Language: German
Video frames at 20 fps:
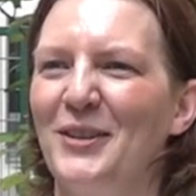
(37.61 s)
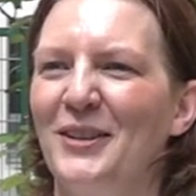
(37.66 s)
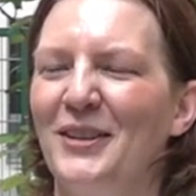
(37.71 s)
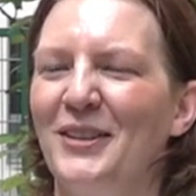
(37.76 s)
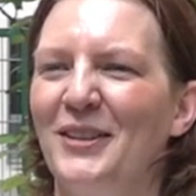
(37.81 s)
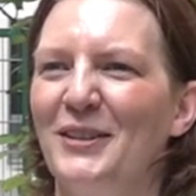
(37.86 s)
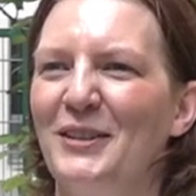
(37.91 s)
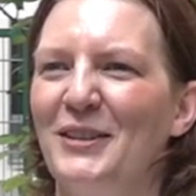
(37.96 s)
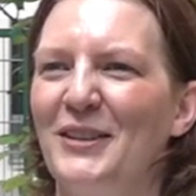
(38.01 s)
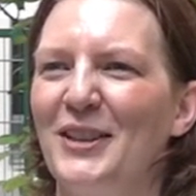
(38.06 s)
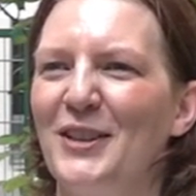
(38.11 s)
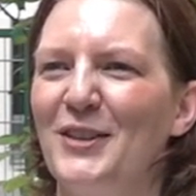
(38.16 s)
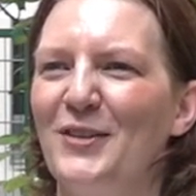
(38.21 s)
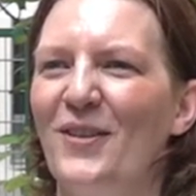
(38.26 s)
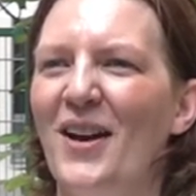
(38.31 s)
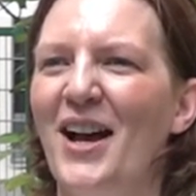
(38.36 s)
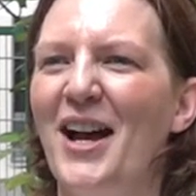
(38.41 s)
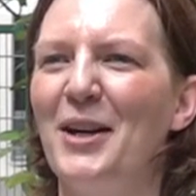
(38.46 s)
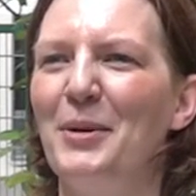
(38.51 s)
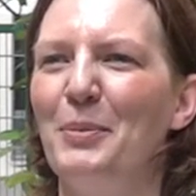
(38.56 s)
äh, das
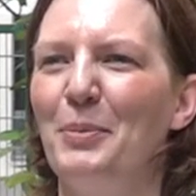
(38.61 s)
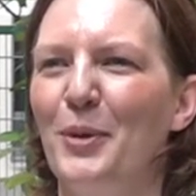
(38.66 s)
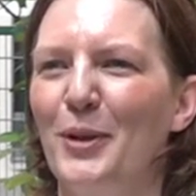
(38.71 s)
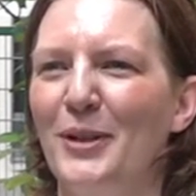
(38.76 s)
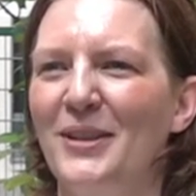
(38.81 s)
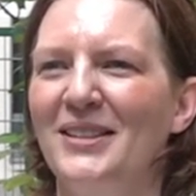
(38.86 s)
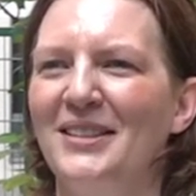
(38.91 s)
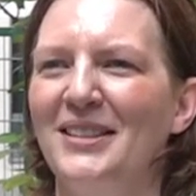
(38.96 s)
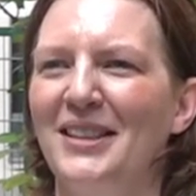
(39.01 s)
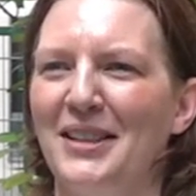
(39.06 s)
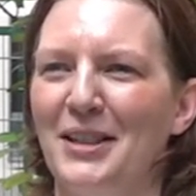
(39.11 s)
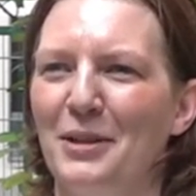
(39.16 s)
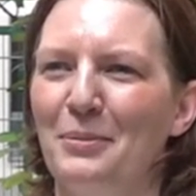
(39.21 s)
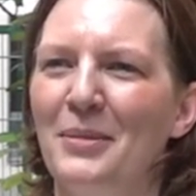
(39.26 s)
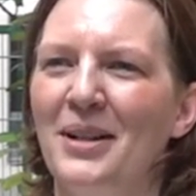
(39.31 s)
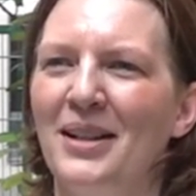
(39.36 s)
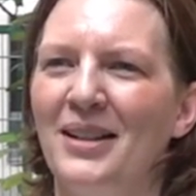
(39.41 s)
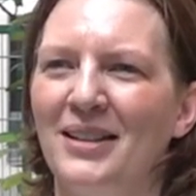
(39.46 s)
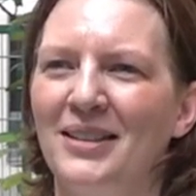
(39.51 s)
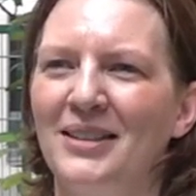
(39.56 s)
wahre Bottleneck
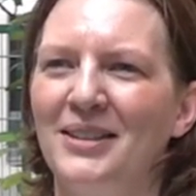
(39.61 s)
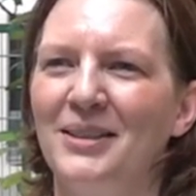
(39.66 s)
am Markt.